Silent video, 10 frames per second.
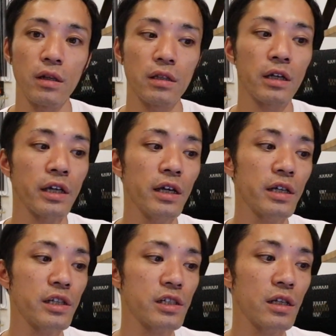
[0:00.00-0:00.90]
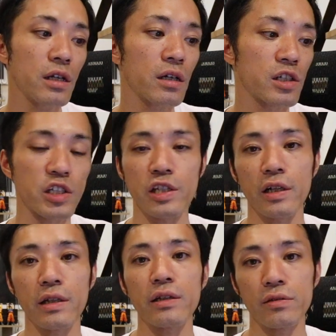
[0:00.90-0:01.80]
だから経験してないから自信
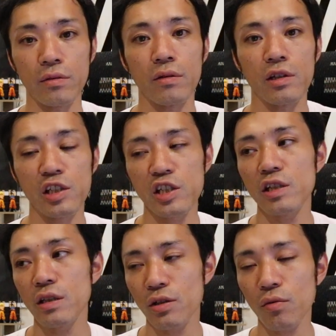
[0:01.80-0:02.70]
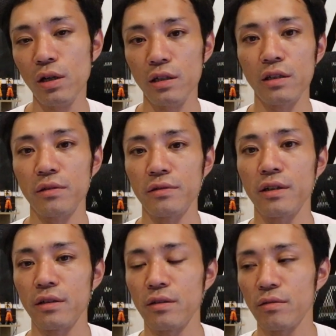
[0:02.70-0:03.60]
がないんですよ自信ってどっから出てくる
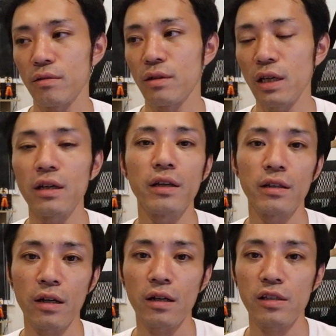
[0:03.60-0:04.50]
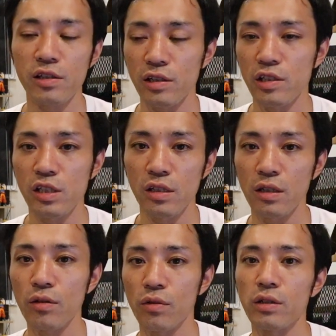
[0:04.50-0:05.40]
かっていうと経験からしか自信出
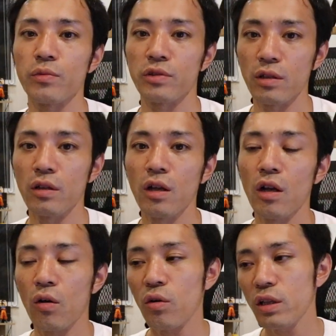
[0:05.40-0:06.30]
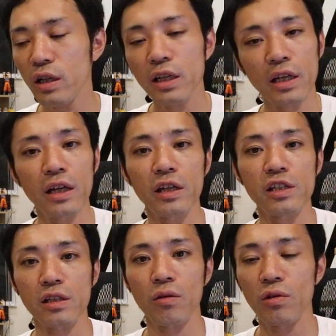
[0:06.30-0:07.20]
てこないと思うんですねこれだけ経験
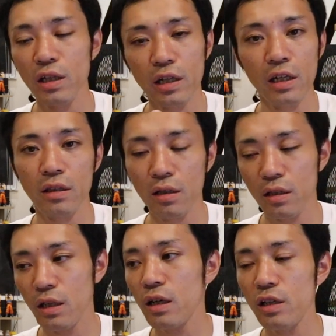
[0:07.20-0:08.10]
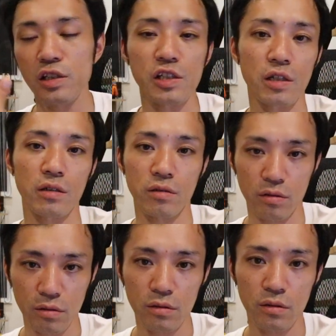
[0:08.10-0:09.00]
したこれだけやっただから自信がつ
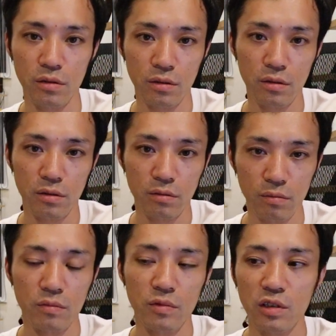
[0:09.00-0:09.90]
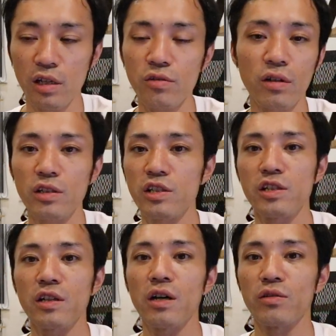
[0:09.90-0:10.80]
くうん最初から自
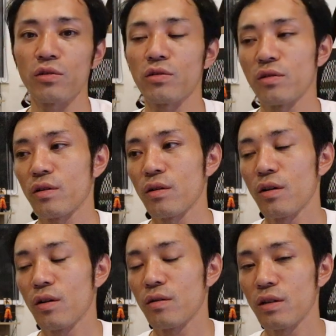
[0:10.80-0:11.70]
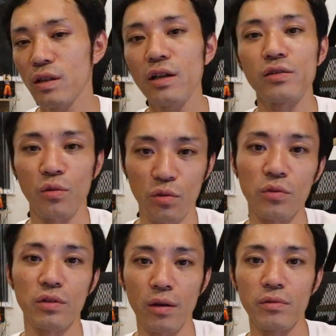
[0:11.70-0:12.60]
信がある人っていうのはいないですよほと
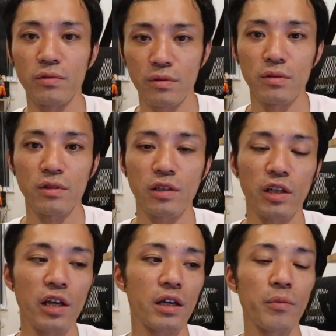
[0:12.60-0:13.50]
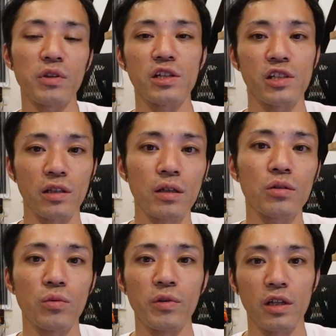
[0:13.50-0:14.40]
んど多分だって経験もないしやった
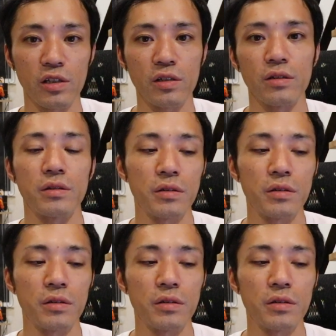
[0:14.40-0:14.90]
こともないし